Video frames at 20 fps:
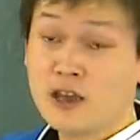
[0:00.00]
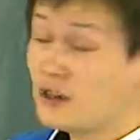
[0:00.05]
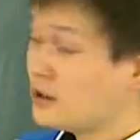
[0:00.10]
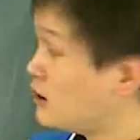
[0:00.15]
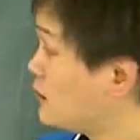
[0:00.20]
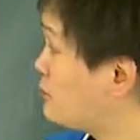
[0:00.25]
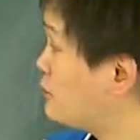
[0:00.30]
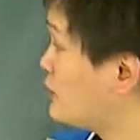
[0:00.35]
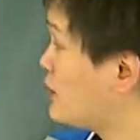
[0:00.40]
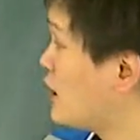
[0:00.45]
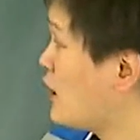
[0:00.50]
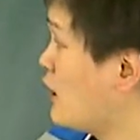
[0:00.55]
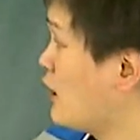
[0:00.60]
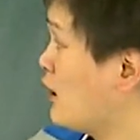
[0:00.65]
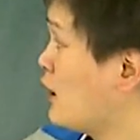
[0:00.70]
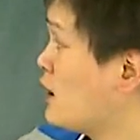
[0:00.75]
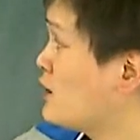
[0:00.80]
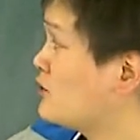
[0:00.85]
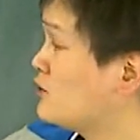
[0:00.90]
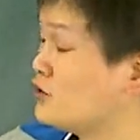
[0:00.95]
你不要
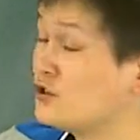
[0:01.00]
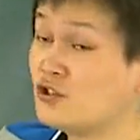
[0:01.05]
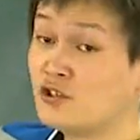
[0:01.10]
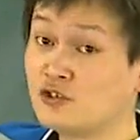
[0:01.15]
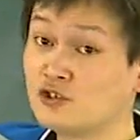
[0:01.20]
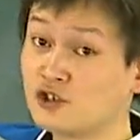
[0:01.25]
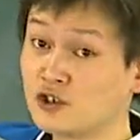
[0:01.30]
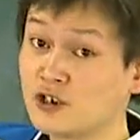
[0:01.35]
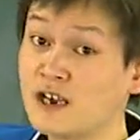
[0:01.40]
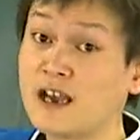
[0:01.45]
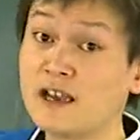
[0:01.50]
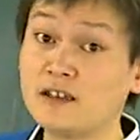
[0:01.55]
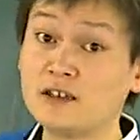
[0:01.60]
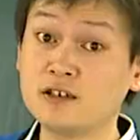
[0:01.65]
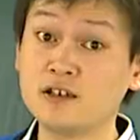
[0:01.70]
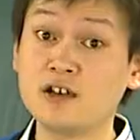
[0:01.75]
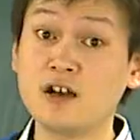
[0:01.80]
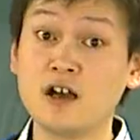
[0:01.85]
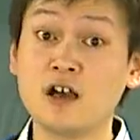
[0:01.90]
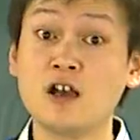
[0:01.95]
仅仅只看
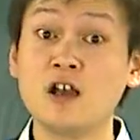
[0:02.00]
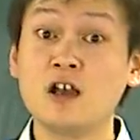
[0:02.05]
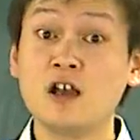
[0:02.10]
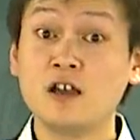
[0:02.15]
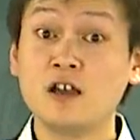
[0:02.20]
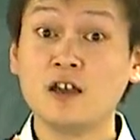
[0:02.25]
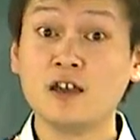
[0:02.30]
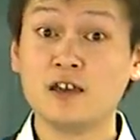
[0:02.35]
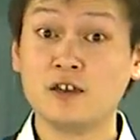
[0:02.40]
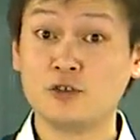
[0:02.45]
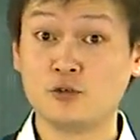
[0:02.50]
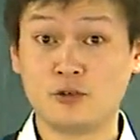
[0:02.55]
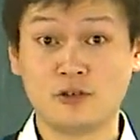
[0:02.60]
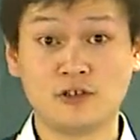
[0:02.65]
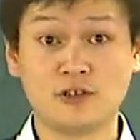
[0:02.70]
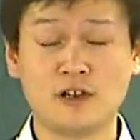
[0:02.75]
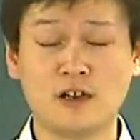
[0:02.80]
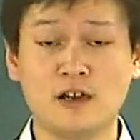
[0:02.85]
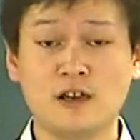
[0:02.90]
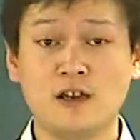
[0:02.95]
一个A 选
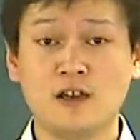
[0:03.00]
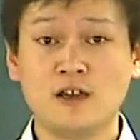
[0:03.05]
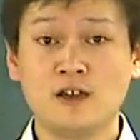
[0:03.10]
项。